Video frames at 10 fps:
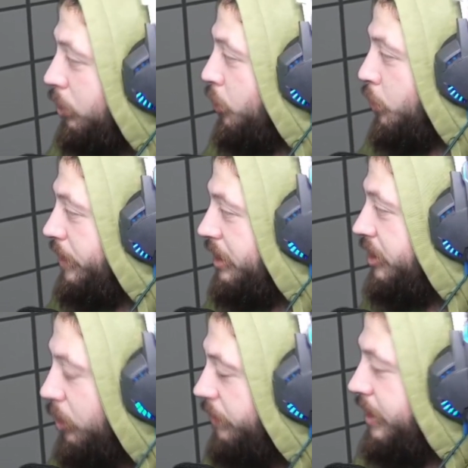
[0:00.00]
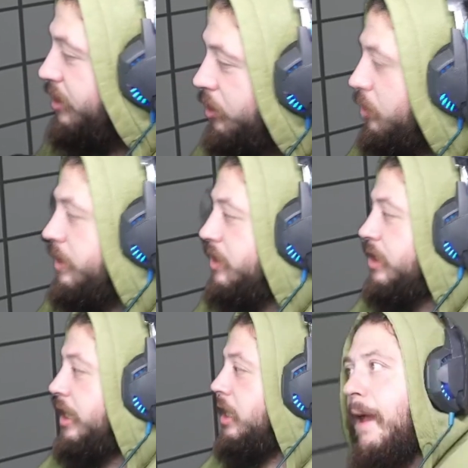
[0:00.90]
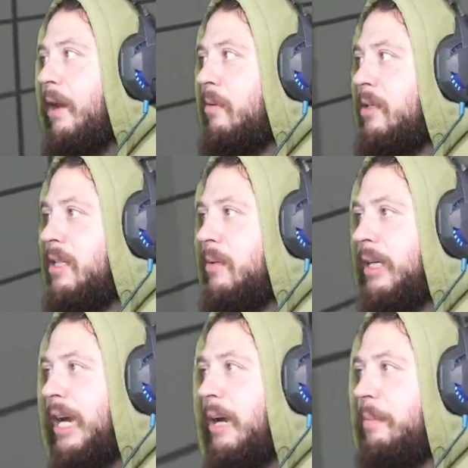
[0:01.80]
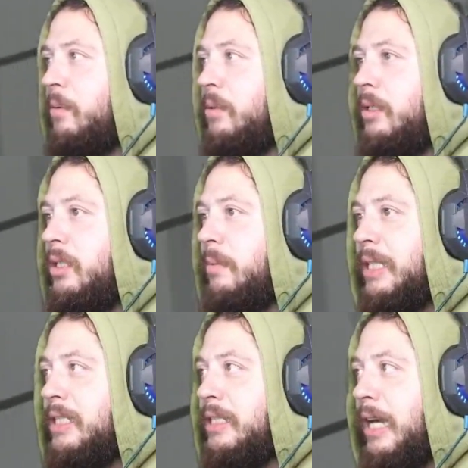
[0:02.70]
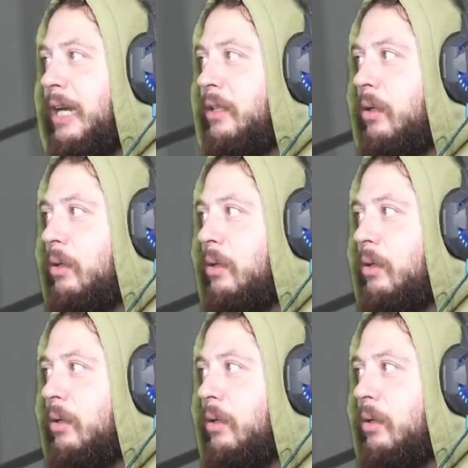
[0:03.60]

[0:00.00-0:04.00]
non le, non le ho viste, non le ho viste, non le ho viste. Eh, ricominciamo da capo. Bastardo,